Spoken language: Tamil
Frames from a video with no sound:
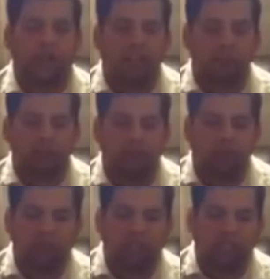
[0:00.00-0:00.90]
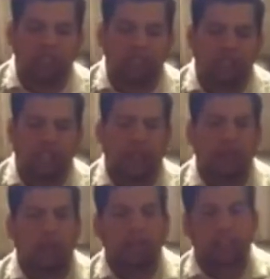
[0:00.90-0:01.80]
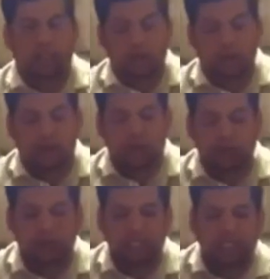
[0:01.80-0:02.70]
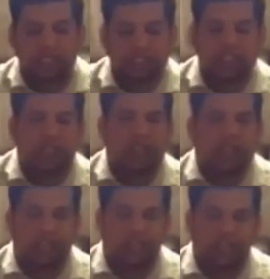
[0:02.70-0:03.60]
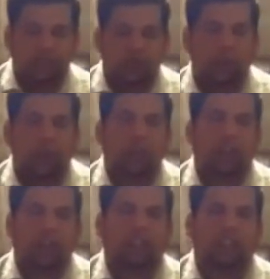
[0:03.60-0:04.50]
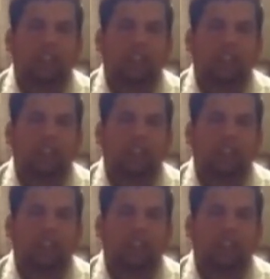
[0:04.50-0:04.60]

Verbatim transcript: வேதம் சொல்லுகிறது அதாவது ஜோவான் புஸ்தகத்தில் தான் அங்கே சொல்லப்படுகிறது